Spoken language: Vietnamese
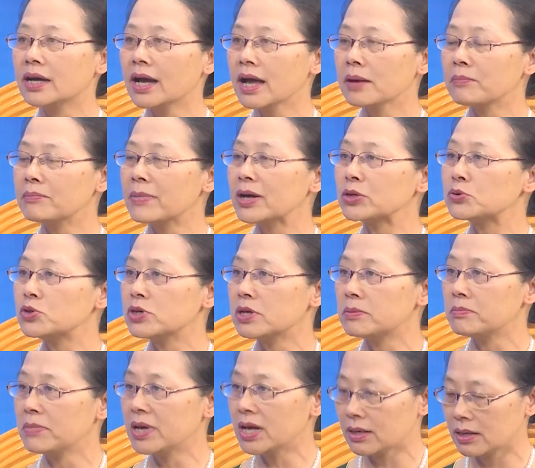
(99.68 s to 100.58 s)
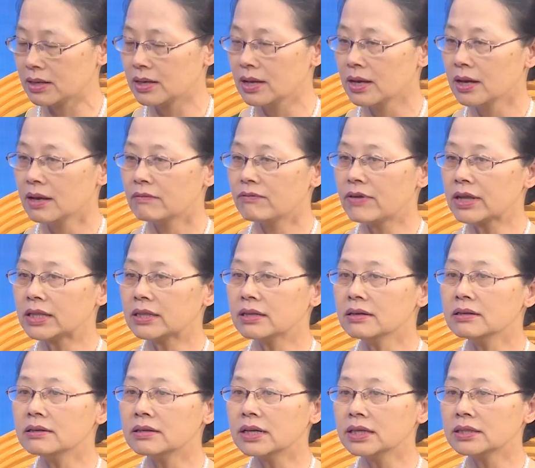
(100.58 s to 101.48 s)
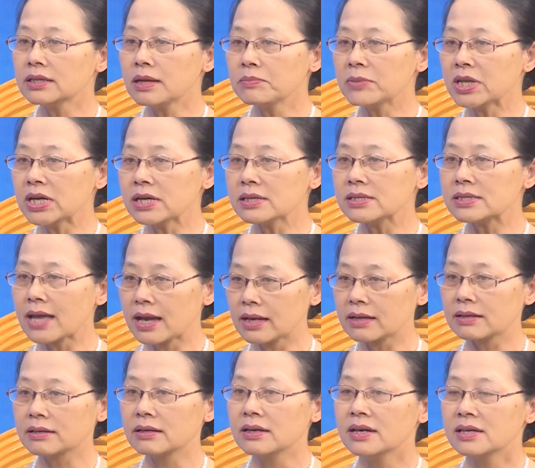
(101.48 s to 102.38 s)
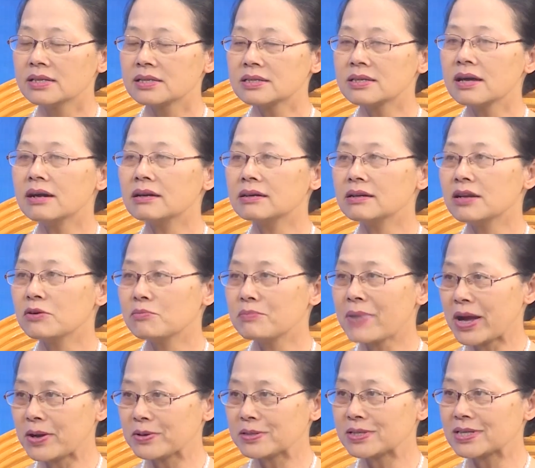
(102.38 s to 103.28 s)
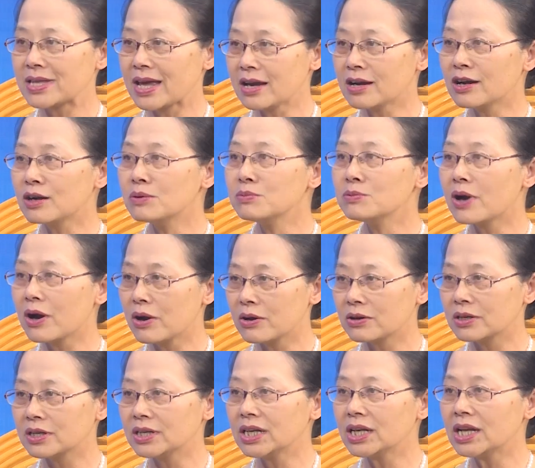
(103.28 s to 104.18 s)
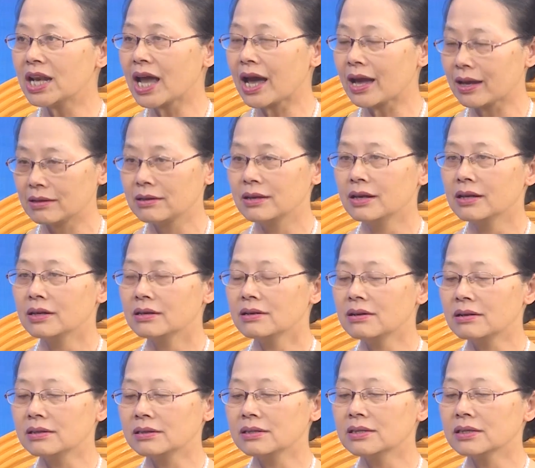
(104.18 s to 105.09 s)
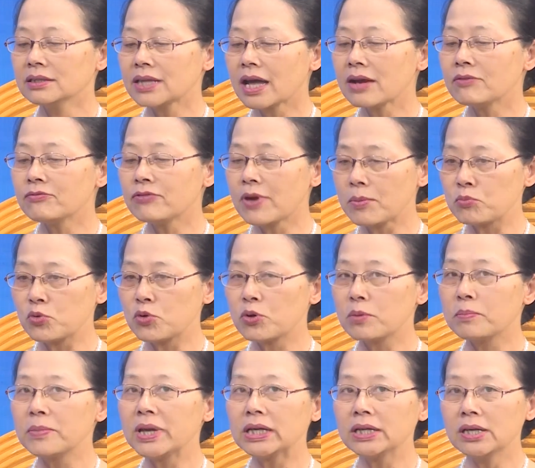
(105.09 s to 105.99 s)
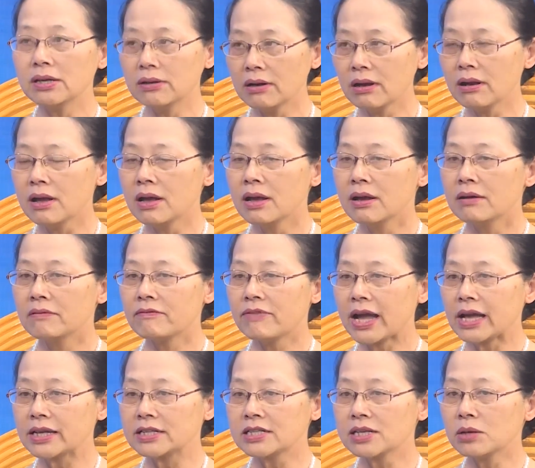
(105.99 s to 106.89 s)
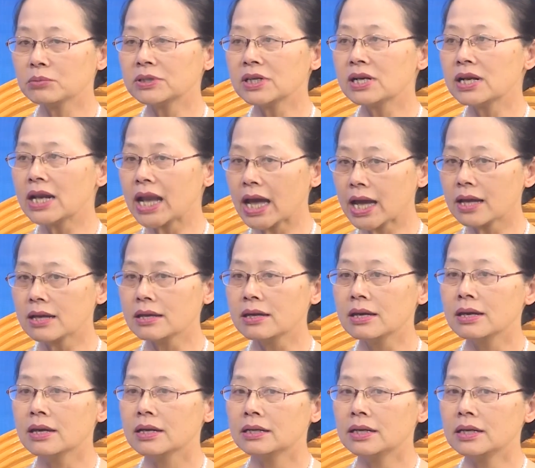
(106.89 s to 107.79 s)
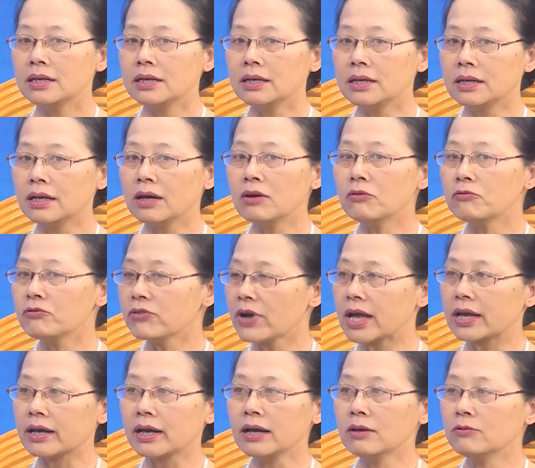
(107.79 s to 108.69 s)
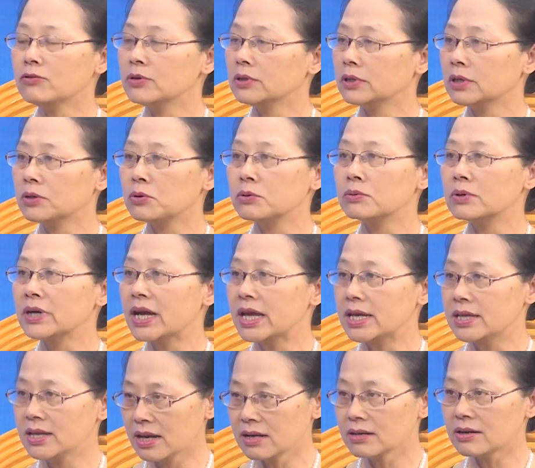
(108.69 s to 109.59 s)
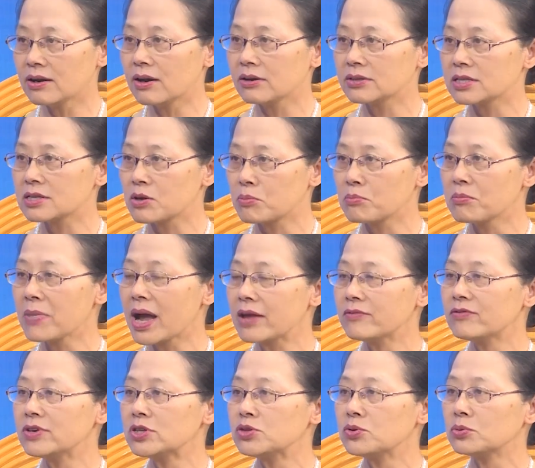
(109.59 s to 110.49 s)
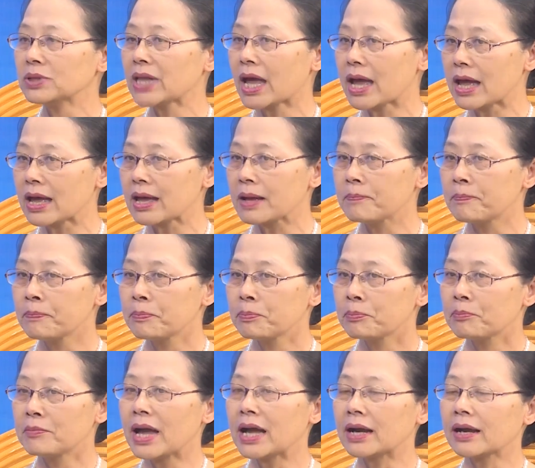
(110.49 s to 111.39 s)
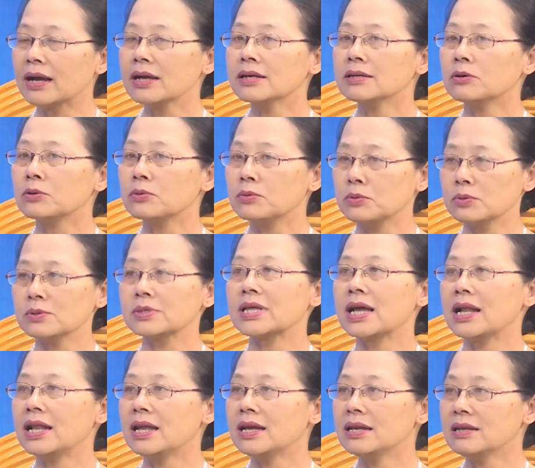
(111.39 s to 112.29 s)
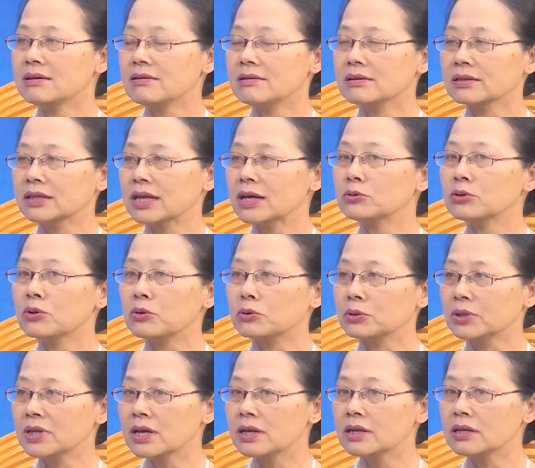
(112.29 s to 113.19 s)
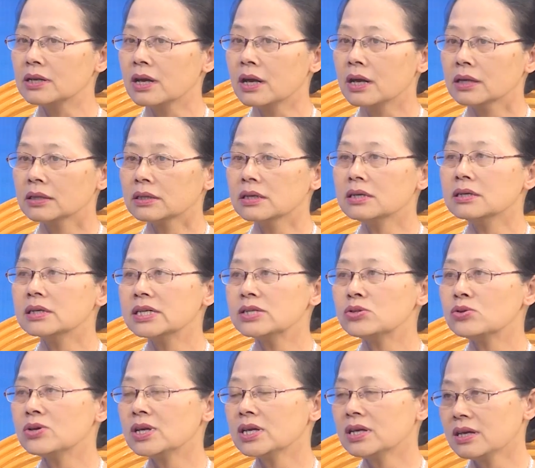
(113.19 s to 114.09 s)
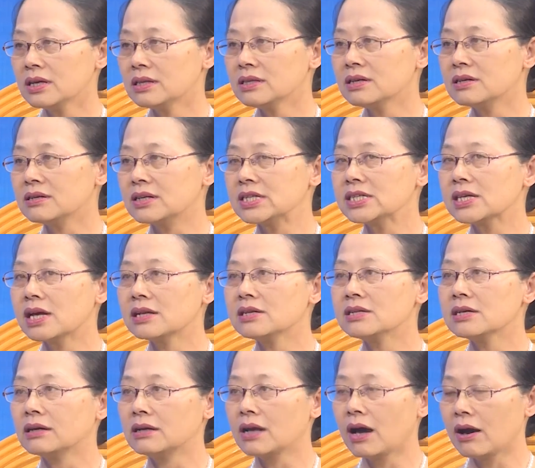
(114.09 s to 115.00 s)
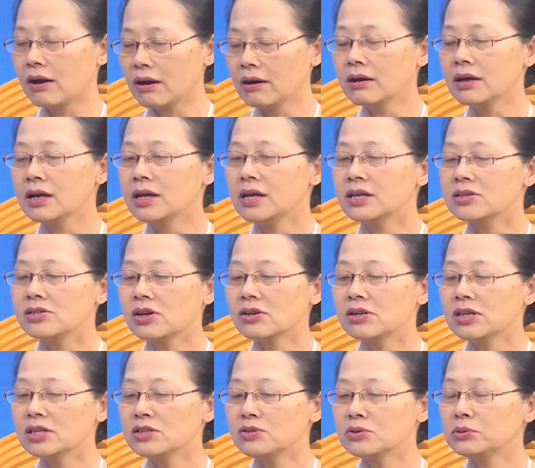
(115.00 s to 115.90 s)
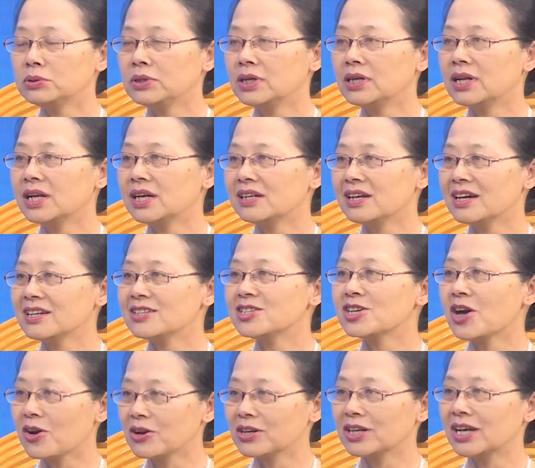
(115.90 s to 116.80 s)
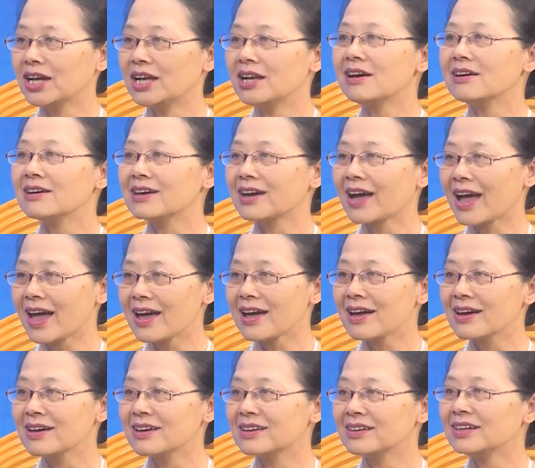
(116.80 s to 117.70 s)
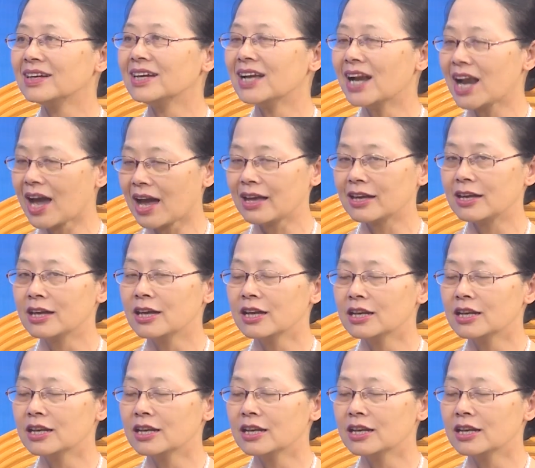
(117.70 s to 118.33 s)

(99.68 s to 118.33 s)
khác bằng truyền miệng và từ cái tâm thức rằng sợ đồng bào sẽ không còn ghi lại được những tác phẩm của mình nữa và trong tương lai thì không phải các cụ nghệ nhân còn sống mãi với chúng ta mà các cụ sẽ lên đường theo tổ tiên từ cái suy nghĩ từ cái chăn trở đó cho nên chu thúy liên đã chọn cái lời ca ghi lại